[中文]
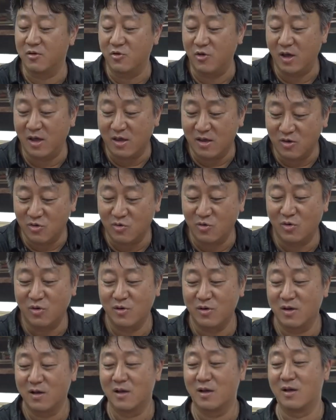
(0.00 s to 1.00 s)
便利商店
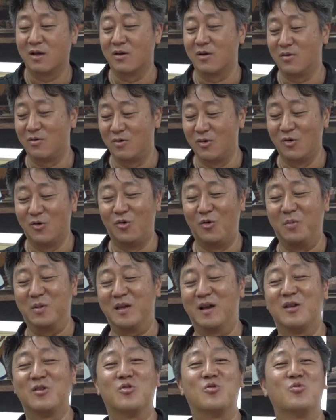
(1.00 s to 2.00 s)
买饮料或零
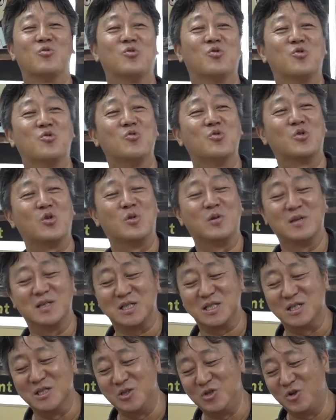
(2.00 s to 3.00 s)
食。看到
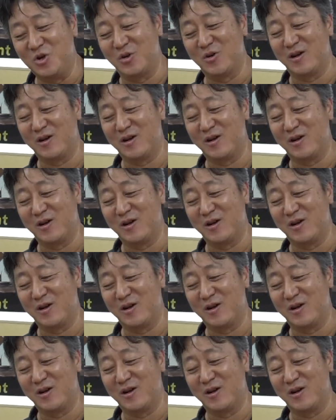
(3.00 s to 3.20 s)
孩子